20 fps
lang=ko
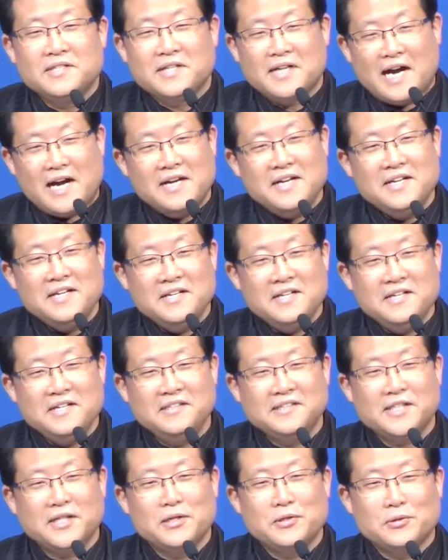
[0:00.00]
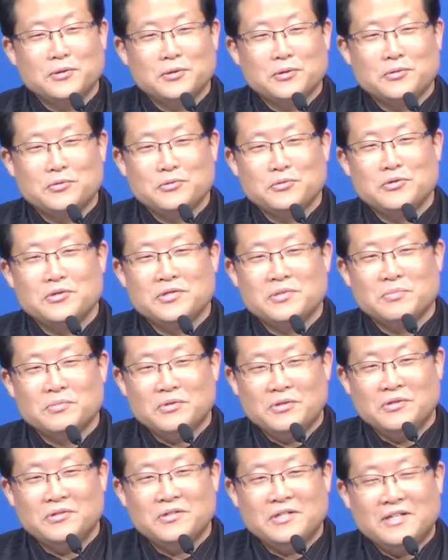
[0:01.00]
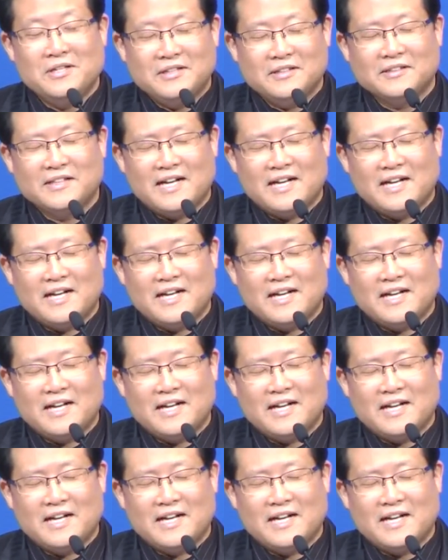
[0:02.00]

갈릴리 사역으로 중심을 어,